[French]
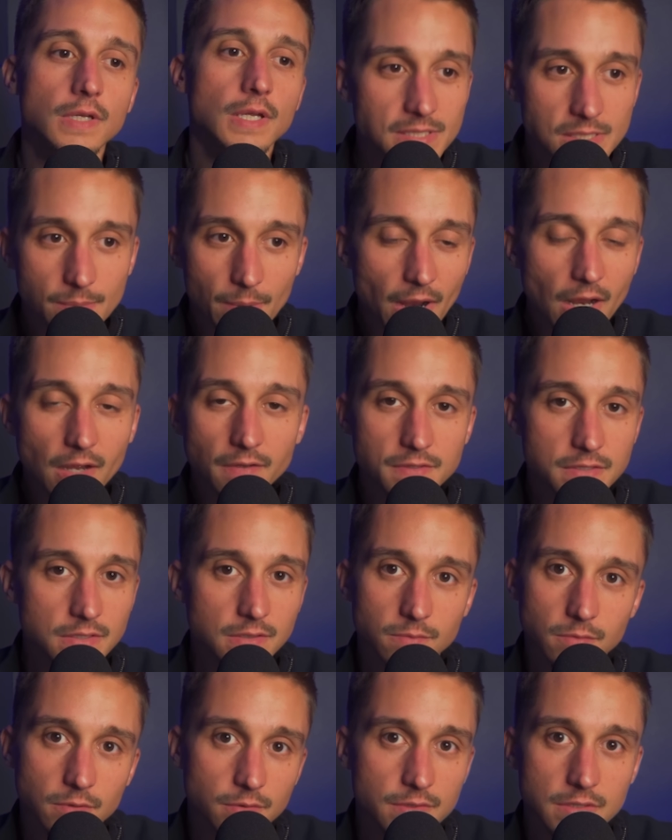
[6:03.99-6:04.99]
Mais c'est pas grave, c'est
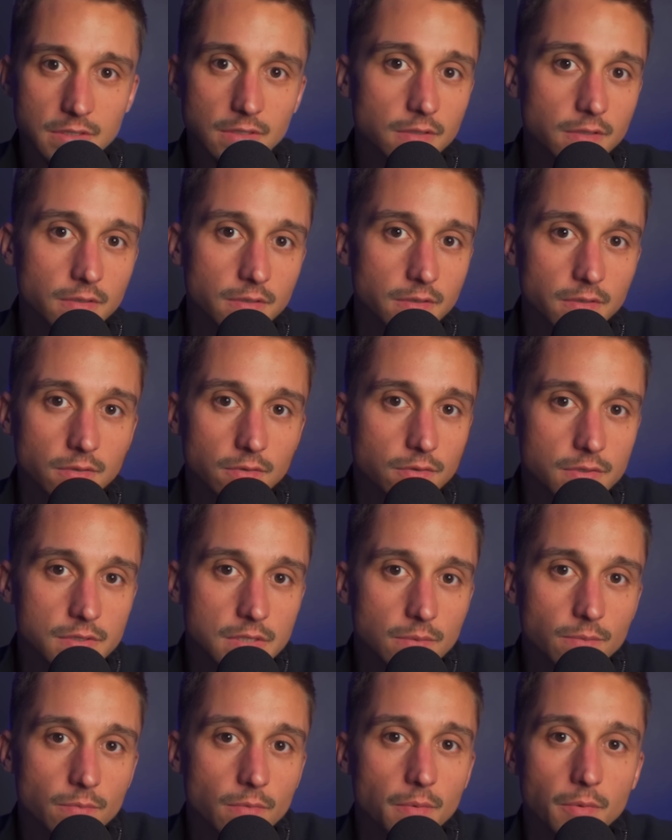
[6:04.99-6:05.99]
le, le, le,
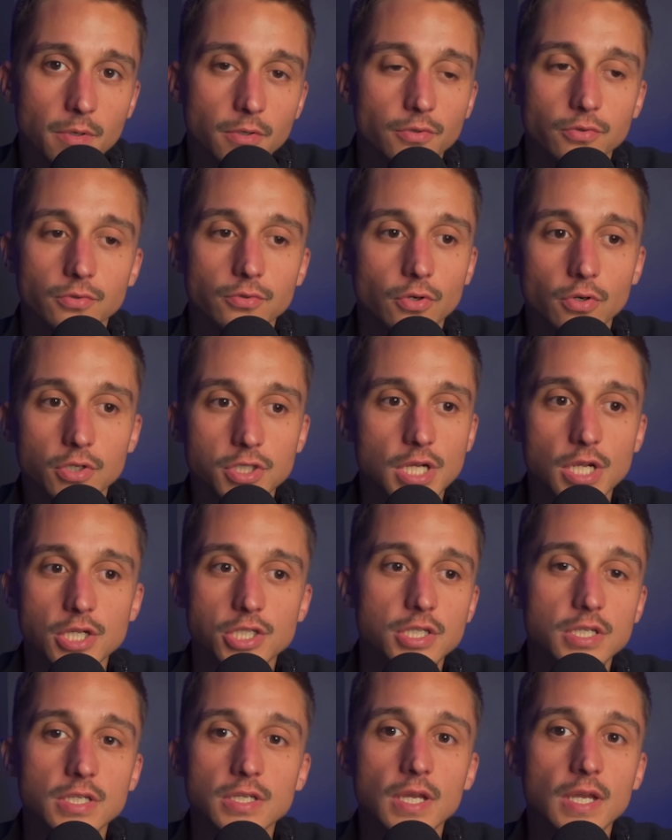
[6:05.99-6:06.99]
le, moment de,
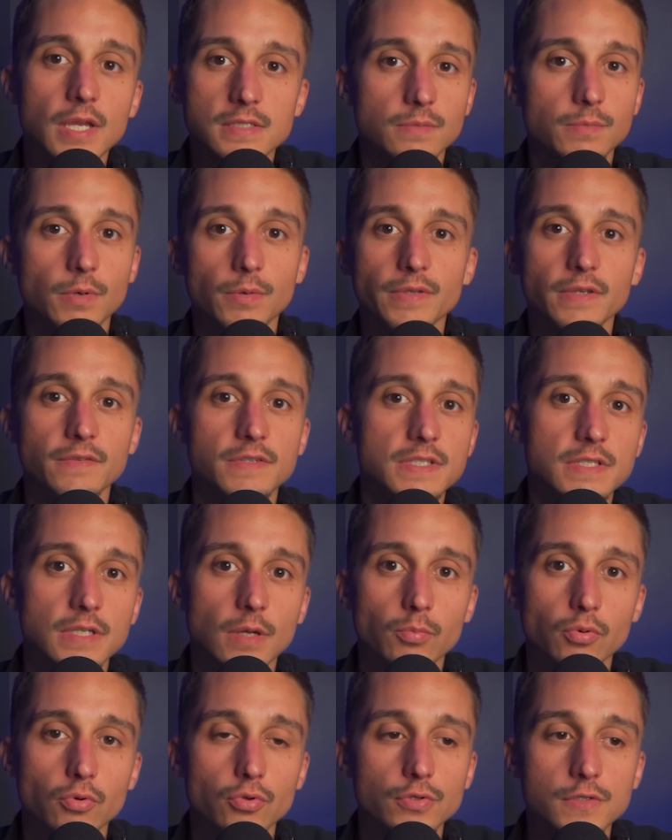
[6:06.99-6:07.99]
recharger, c'est le moment d'investir
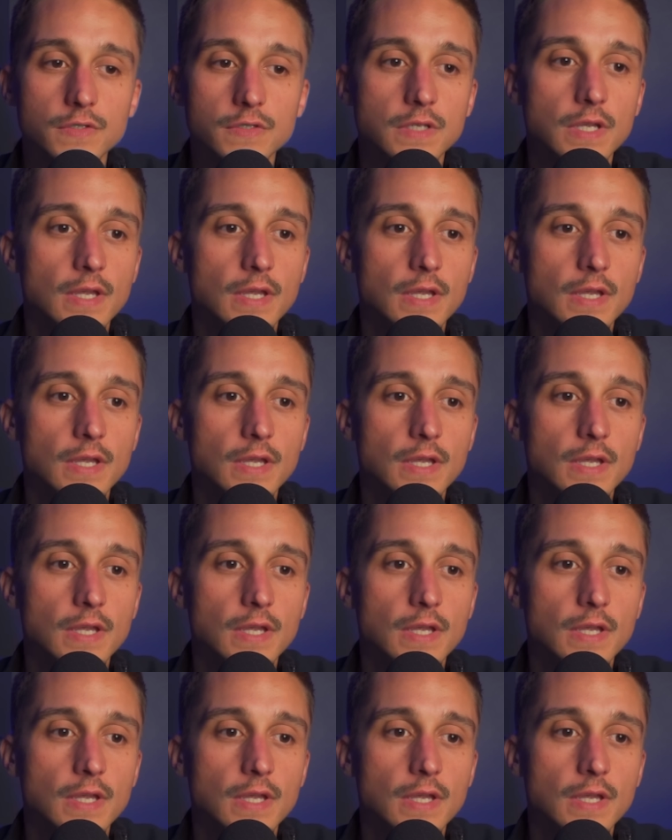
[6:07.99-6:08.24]
plus.